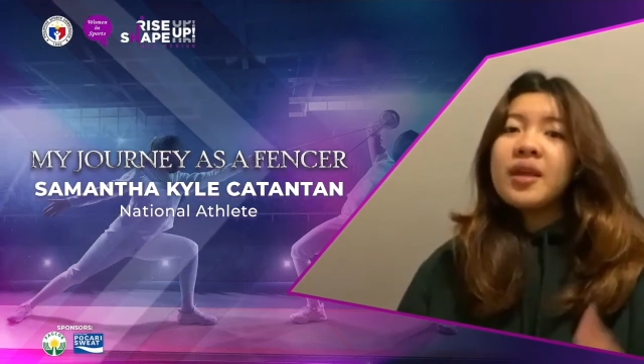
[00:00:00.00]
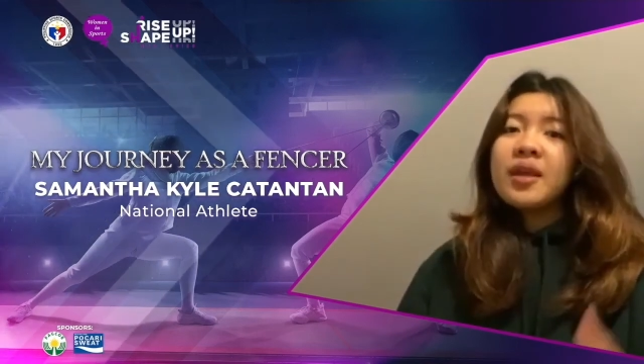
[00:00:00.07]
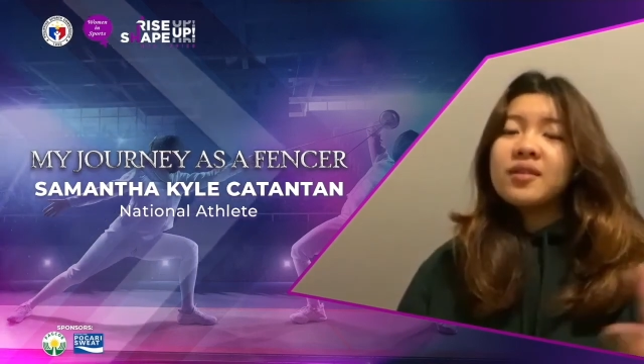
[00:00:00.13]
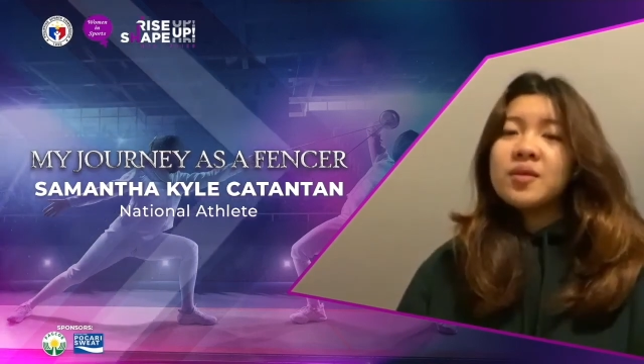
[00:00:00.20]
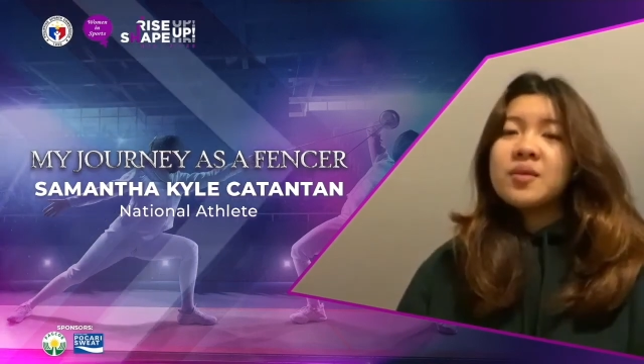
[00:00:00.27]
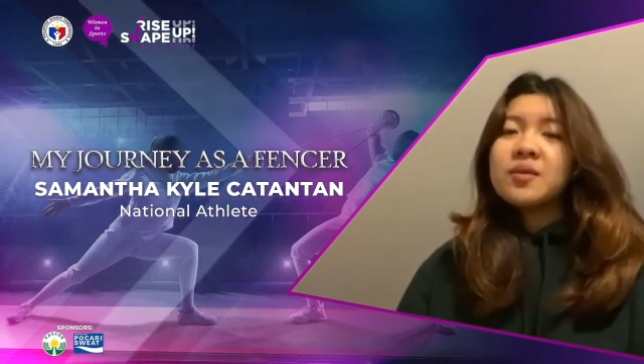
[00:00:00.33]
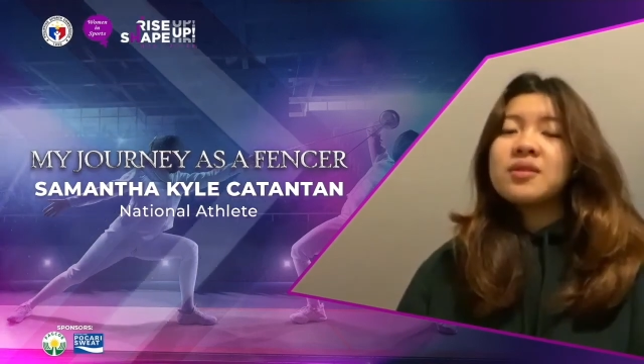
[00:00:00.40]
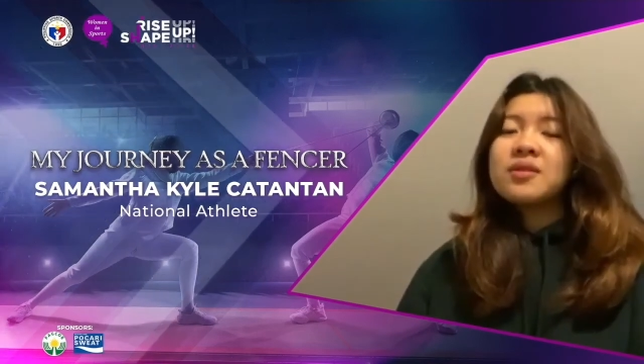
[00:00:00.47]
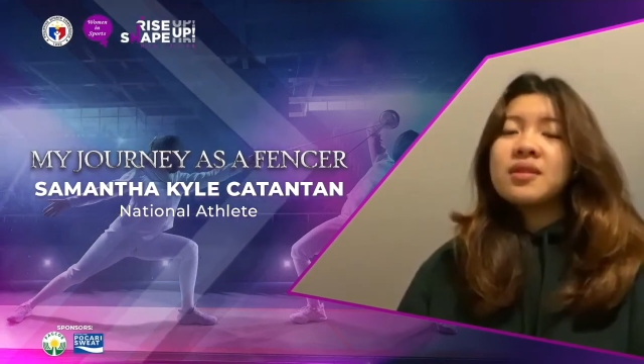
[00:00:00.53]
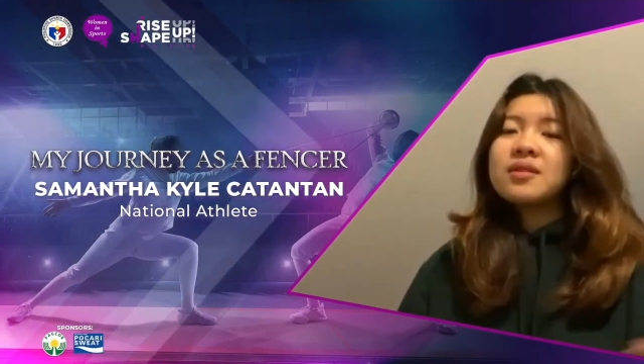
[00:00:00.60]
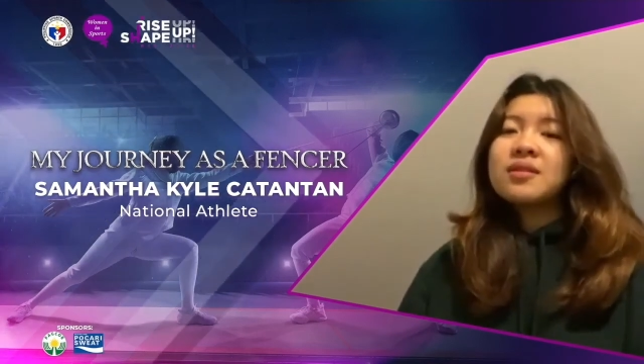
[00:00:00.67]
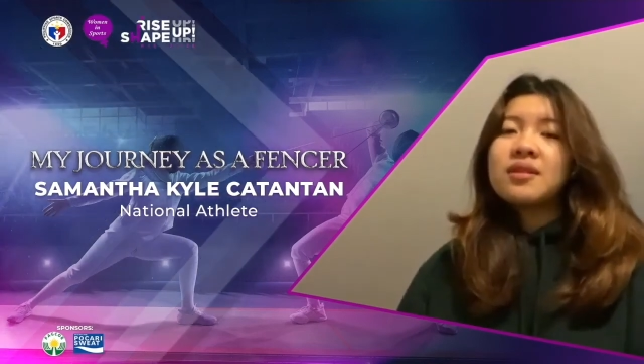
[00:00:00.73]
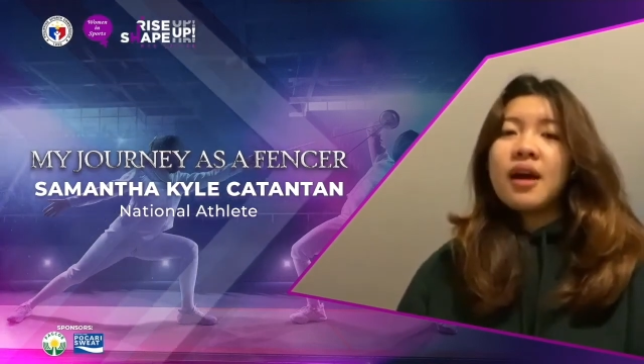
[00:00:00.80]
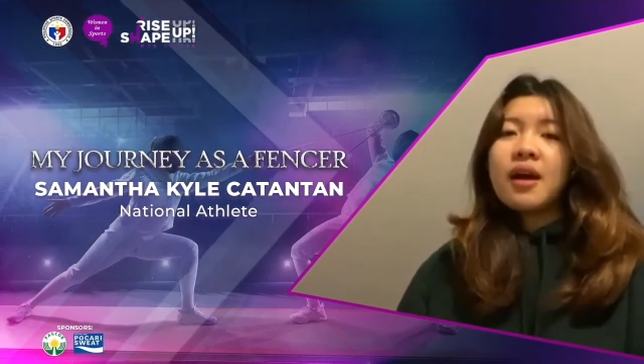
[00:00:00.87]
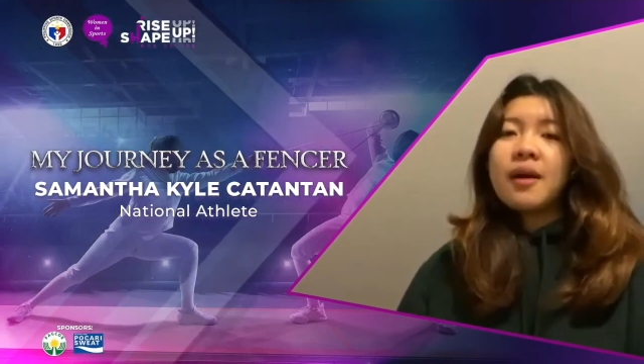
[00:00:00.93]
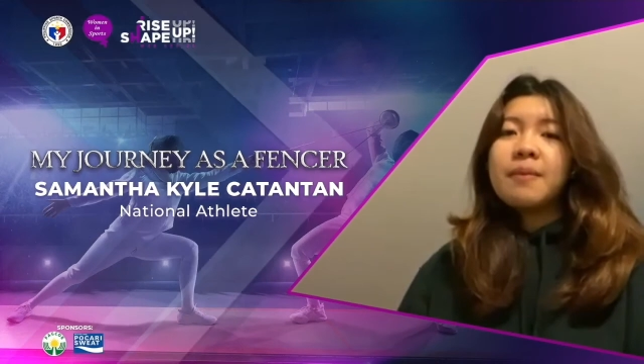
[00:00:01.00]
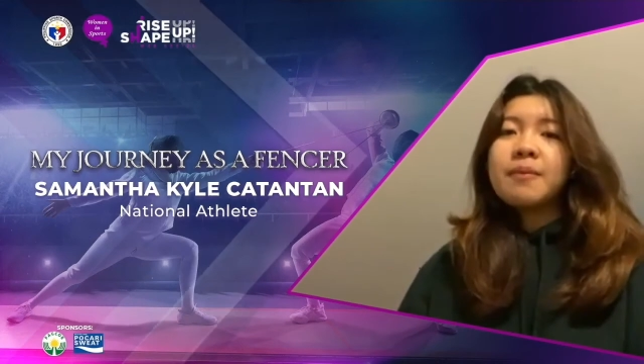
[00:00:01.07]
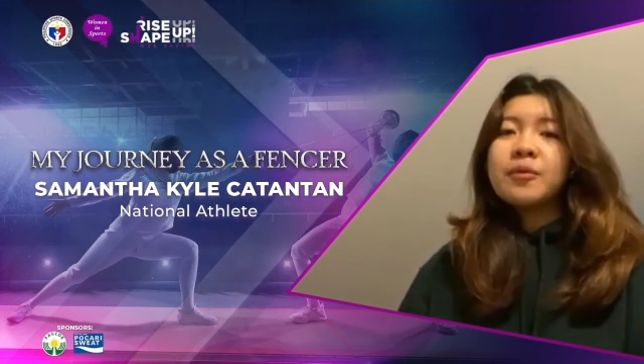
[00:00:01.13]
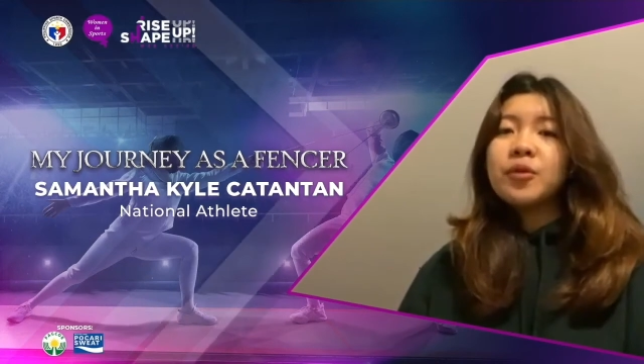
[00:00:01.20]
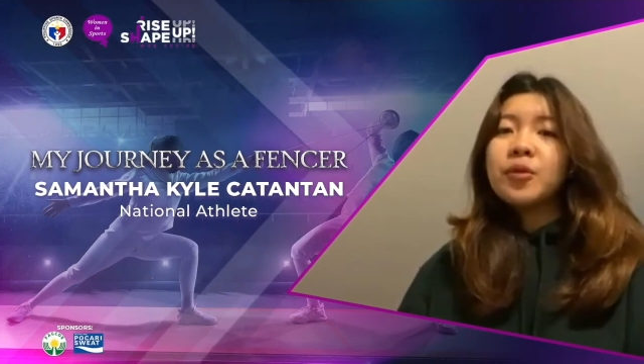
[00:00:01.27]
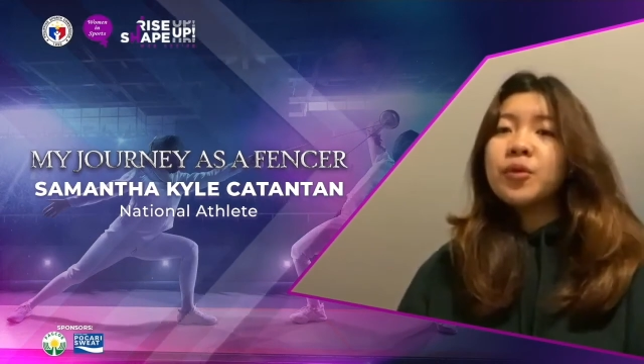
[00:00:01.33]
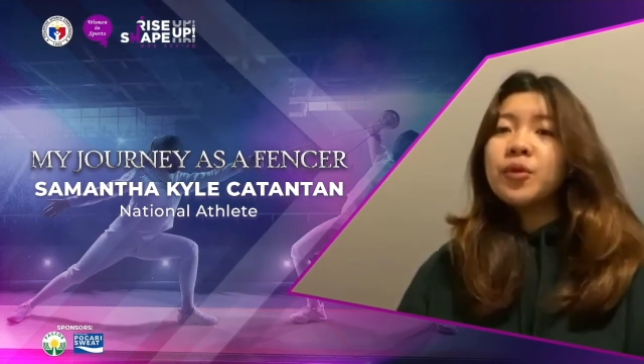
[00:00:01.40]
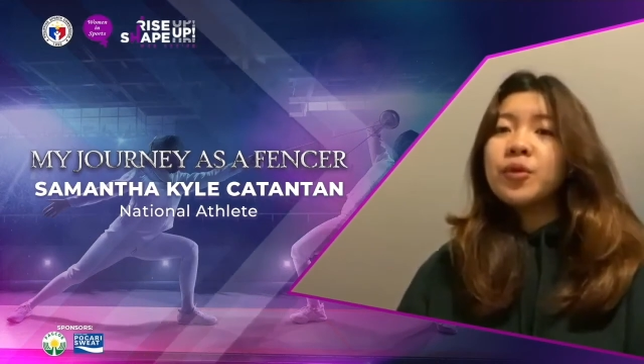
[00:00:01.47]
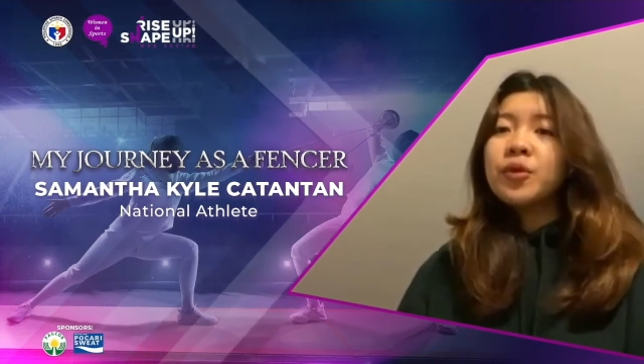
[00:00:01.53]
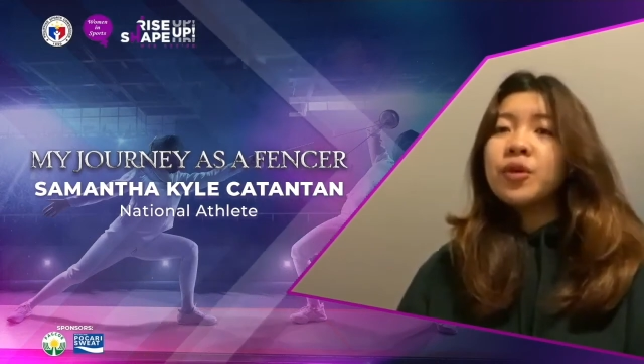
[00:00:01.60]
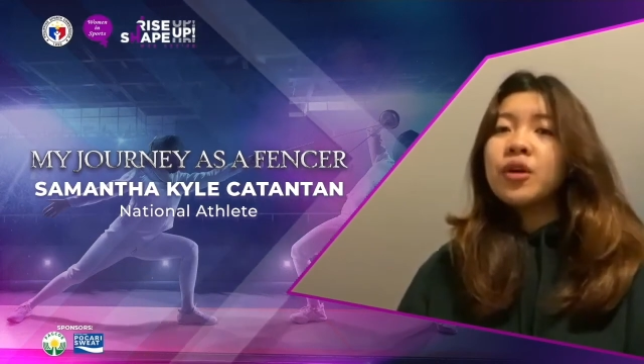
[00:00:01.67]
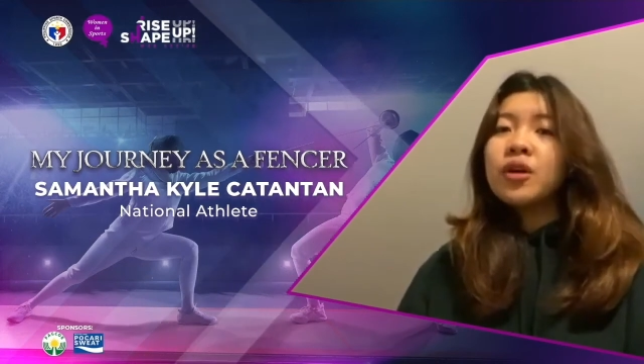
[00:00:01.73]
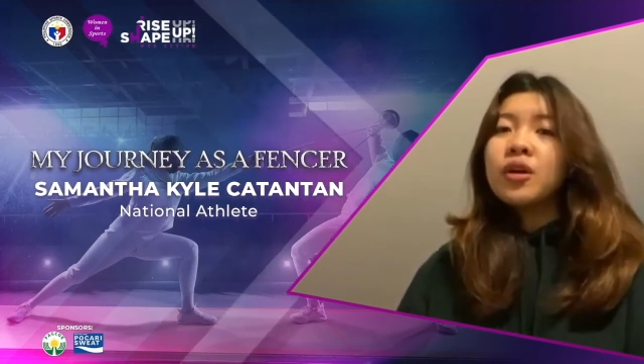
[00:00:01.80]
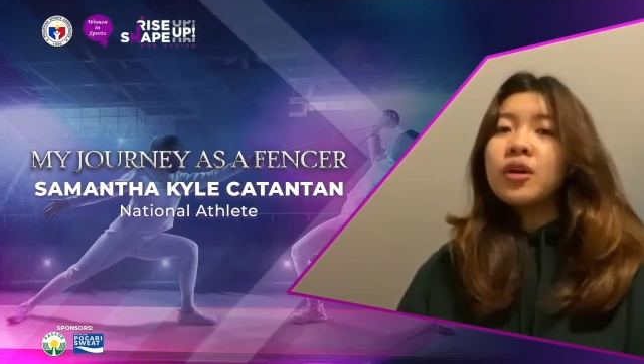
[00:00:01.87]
let's use this time to